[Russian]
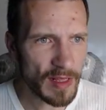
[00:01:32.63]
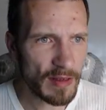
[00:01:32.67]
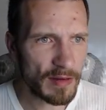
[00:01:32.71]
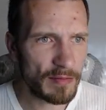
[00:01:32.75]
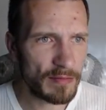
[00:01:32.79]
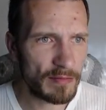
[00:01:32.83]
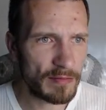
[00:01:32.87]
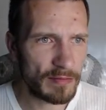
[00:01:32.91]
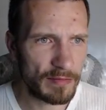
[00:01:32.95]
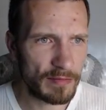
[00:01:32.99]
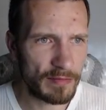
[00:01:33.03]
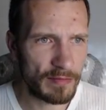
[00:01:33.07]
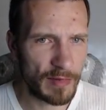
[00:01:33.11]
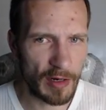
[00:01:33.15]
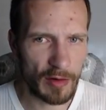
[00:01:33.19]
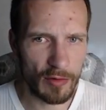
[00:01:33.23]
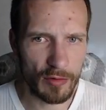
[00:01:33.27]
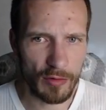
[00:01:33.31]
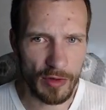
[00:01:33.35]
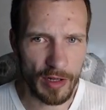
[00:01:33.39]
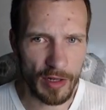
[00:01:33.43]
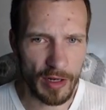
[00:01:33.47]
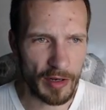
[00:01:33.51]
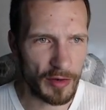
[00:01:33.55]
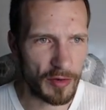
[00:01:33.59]
Могу
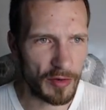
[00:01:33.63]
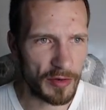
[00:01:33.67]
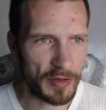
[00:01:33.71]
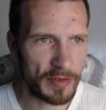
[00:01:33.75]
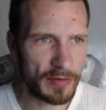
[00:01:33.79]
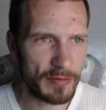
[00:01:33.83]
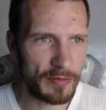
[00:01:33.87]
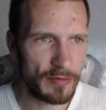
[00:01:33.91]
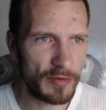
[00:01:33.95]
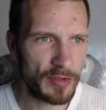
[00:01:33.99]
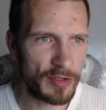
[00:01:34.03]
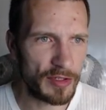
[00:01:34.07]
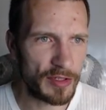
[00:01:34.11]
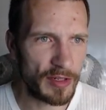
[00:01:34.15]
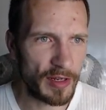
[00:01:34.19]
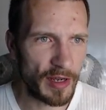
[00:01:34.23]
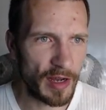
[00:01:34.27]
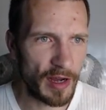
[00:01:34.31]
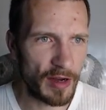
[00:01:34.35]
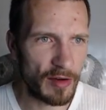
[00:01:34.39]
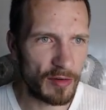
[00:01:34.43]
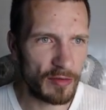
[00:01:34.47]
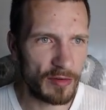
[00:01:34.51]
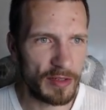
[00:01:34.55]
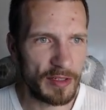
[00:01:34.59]
так ее озвучить.
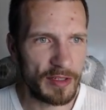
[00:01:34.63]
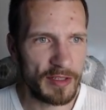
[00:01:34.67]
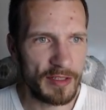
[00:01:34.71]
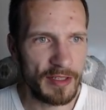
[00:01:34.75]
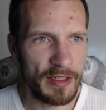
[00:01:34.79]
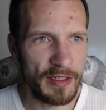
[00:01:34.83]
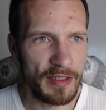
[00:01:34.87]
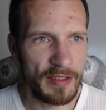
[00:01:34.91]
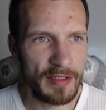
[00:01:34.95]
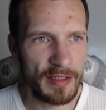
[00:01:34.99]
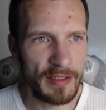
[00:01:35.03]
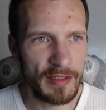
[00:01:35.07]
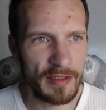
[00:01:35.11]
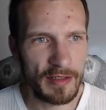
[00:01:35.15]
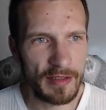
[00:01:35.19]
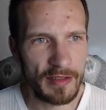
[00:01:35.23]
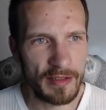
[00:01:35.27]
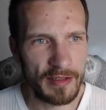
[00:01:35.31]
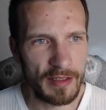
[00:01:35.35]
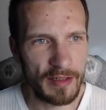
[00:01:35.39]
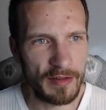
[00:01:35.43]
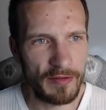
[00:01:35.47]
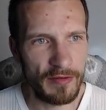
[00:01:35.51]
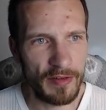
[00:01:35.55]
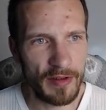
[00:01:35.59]
Audacity,
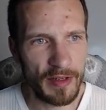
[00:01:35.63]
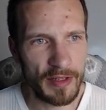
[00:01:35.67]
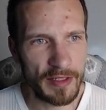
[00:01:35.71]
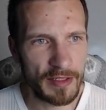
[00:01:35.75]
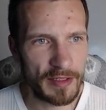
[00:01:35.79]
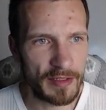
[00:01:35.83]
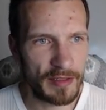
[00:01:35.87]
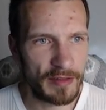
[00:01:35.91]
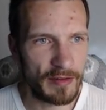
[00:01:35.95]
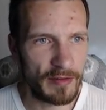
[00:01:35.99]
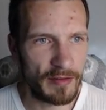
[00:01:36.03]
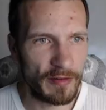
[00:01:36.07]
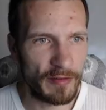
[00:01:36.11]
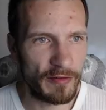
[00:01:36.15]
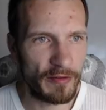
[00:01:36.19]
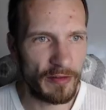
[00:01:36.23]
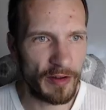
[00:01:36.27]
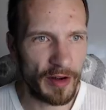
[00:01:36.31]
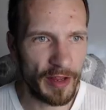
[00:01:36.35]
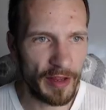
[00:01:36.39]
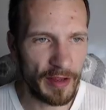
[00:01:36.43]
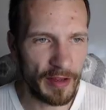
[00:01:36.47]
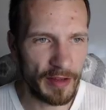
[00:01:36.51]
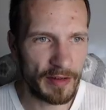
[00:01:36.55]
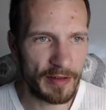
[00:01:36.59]
дефис,
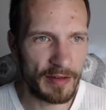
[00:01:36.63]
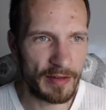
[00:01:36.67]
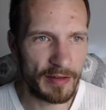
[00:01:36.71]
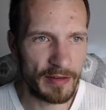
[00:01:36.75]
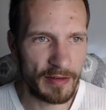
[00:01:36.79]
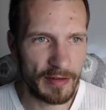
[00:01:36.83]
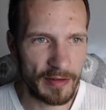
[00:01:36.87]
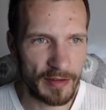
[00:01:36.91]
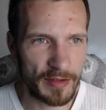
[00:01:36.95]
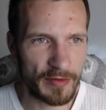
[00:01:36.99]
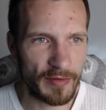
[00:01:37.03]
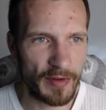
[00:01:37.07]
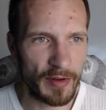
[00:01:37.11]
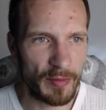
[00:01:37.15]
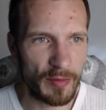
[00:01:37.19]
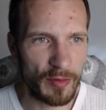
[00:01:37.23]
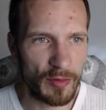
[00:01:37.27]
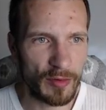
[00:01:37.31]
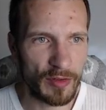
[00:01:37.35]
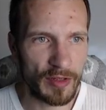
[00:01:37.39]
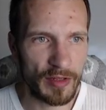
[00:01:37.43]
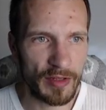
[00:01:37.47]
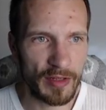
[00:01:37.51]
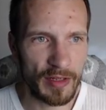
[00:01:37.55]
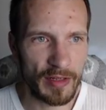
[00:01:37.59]
free,
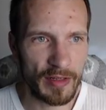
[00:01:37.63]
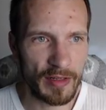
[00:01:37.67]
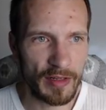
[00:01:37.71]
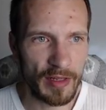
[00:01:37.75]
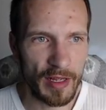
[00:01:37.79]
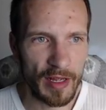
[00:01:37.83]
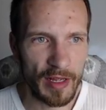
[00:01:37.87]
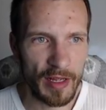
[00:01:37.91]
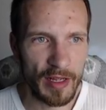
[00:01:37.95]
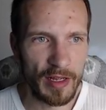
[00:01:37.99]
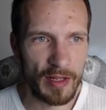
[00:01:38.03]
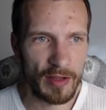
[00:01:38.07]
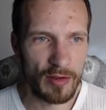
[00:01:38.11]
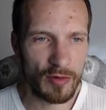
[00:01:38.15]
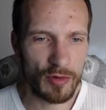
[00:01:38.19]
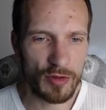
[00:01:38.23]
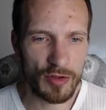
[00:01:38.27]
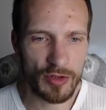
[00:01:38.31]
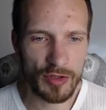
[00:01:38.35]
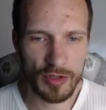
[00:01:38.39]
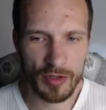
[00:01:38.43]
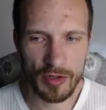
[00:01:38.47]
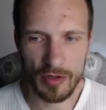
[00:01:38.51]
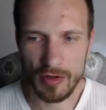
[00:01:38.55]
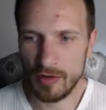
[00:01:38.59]
свобода, да,
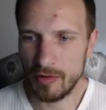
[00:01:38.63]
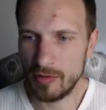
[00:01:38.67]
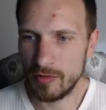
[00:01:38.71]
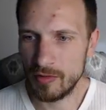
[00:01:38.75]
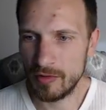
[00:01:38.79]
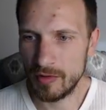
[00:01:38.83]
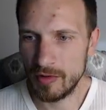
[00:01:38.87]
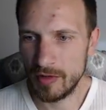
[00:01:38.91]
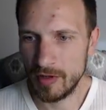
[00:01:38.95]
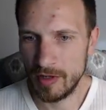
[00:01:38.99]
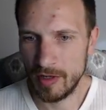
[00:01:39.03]
точка .ру.